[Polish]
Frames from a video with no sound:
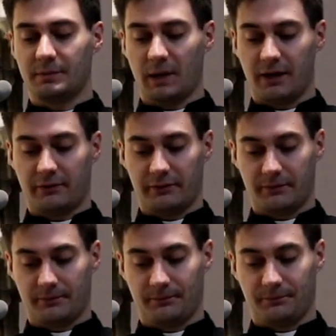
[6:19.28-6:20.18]
spraw.
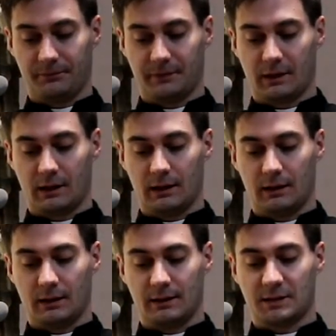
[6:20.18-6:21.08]

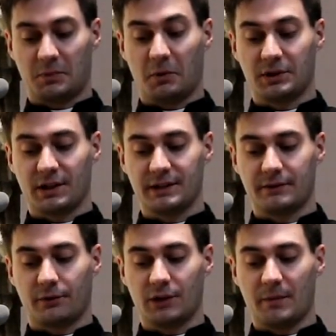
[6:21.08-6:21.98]

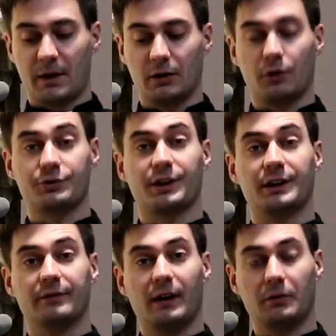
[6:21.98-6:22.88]
Społeczeństwo niemal
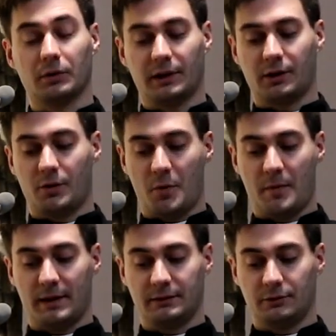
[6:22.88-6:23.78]
oczekiwało tego
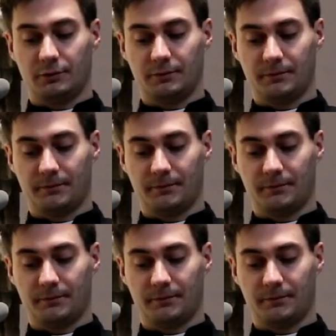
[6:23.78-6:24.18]
momentu.